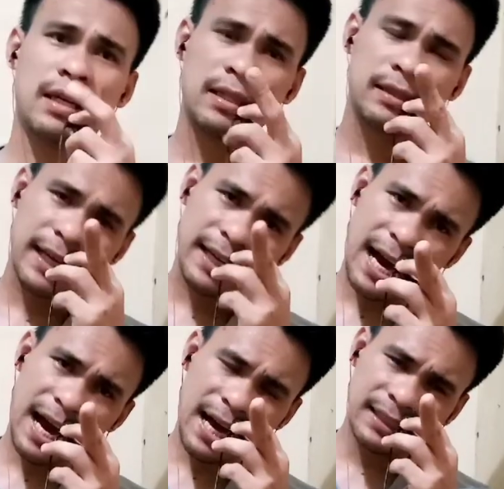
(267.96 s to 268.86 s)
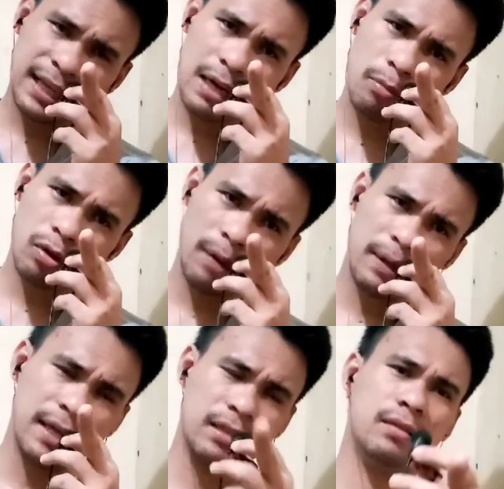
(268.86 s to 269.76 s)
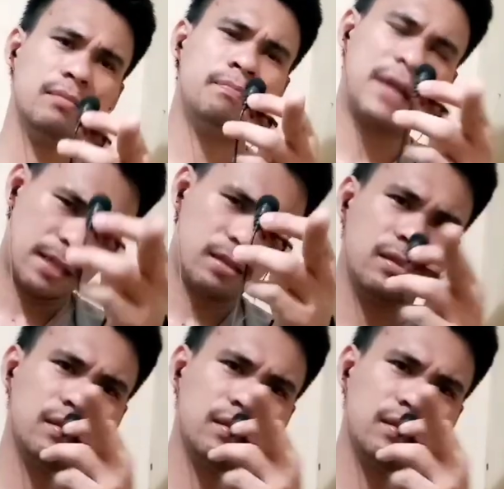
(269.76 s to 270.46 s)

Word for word: sa inaasal mo ka Brad Brad